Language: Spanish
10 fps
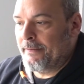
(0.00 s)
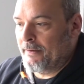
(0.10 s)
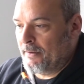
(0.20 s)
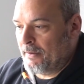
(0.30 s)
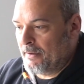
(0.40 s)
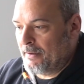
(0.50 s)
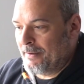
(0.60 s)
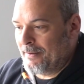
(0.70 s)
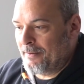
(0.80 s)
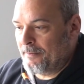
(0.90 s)

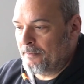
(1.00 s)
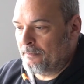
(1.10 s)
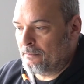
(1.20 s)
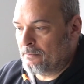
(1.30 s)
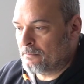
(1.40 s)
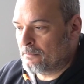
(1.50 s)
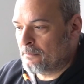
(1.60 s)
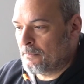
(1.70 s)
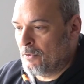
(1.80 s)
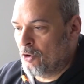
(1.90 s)
eh,
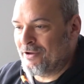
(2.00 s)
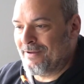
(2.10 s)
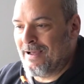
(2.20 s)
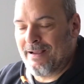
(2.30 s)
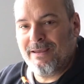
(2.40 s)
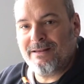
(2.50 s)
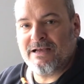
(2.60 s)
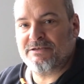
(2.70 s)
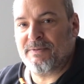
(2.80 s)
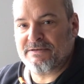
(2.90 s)
oye, aquí te
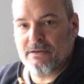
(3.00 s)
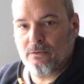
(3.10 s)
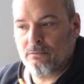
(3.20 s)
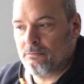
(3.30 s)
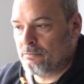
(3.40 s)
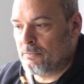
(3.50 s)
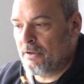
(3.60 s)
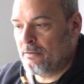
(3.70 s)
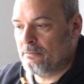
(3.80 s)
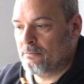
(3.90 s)
has pasado.
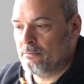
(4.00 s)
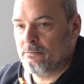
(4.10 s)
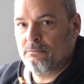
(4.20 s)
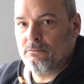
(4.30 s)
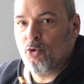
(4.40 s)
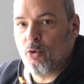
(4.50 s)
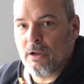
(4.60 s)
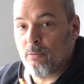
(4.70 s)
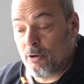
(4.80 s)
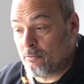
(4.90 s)
¿eh?
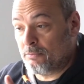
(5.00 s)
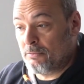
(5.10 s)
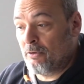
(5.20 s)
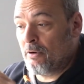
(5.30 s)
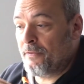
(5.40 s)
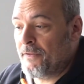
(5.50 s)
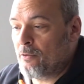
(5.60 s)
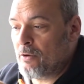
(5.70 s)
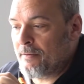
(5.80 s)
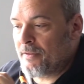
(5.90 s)
Nunca. Bueno, tengo que decir
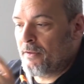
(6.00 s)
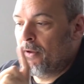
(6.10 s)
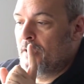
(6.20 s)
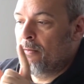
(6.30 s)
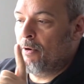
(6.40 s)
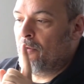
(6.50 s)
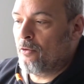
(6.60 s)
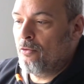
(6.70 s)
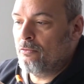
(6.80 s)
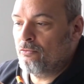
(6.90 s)
que una vez me lo
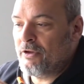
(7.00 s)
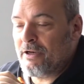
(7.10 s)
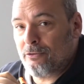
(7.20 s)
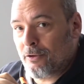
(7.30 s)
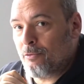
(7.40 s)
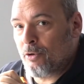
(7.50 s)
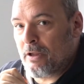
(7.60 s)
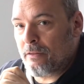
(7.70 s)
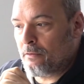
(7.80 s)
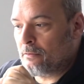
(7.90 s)
dijo un director de
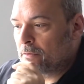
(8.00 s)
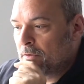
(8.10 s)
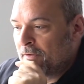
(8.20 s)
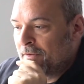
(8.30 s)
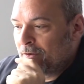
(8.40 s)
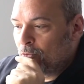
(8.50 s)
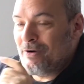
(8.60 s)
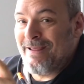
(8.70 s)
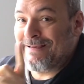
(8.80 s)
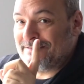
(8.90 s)
comunicación
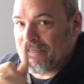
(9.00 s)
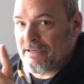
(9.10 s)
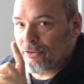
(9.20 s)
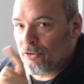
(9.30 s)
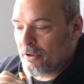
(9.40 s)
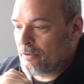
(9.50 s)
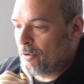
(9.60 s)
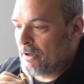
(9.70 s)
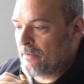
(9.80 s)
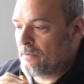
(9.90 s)
un exdirector de
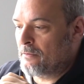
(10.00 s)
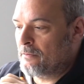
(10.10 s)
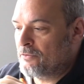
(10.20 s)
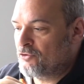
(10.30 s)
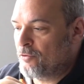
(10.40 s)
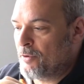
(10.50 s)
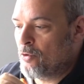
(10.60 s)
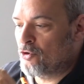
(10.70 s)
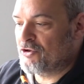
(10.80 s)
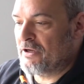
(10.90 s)
comunicación sobre
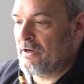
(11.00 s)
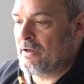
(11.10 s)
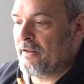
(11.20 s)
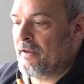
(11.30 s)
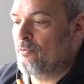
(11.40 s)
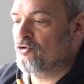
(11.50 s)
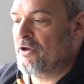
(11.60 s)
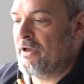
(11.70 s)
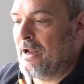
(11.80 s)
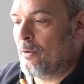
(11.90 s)
un coche que en el que dijimos
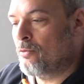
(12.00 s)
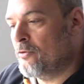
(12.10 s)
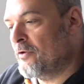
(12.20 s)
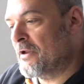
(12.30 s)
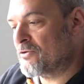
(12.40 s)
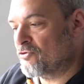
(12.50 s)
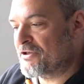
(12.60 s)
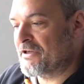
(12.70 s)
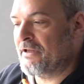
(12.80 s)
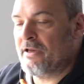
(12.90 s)
que algunas de las
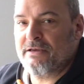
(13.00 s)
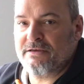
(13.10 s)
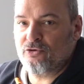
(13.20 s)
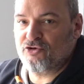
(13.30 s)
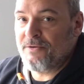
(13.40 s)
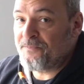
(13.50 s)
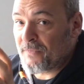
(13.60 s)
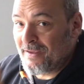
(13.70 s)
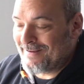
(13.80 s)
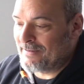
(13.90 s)
cosas que tenía ese coche
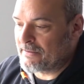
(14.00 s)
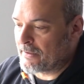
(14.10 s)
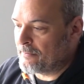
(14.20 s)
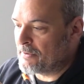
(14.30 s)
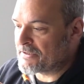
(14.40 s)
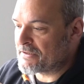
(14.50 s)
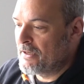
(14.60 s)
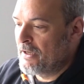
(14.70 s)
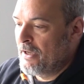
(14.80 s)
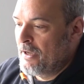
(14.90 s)
eran terribles.
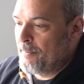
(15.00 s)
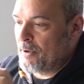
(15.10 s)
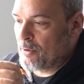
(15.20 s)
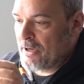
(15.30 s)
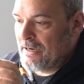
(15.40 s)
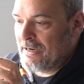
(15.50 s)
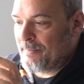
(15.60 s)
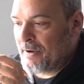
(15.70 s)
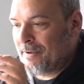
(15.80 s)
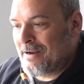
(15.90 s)
Pero porque era la
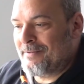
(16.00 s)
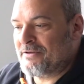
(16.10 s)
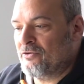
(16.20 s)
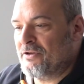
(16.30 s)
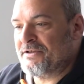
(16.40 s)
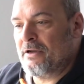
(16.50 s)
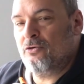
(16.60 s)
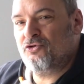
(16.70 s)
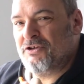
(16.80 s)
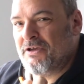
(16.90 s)
primera versión de ese
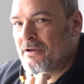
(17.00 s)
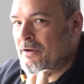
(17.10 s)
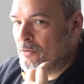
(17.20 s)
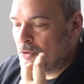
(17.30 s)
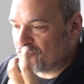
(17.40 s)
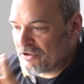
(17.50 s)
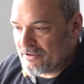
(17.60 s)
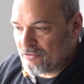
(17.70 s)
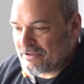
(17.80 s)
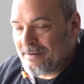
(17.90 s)
coche, era un coche que
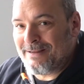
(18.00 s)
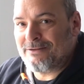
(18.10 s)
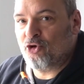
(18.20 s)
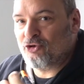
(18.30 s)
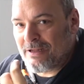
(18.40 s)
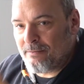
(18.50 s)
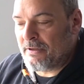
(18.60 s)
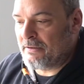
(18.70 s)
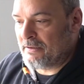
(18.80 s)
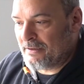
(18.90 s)
no estaba
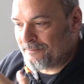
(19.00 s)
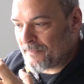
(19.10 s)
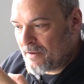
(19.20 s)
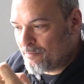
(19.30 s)
totalmente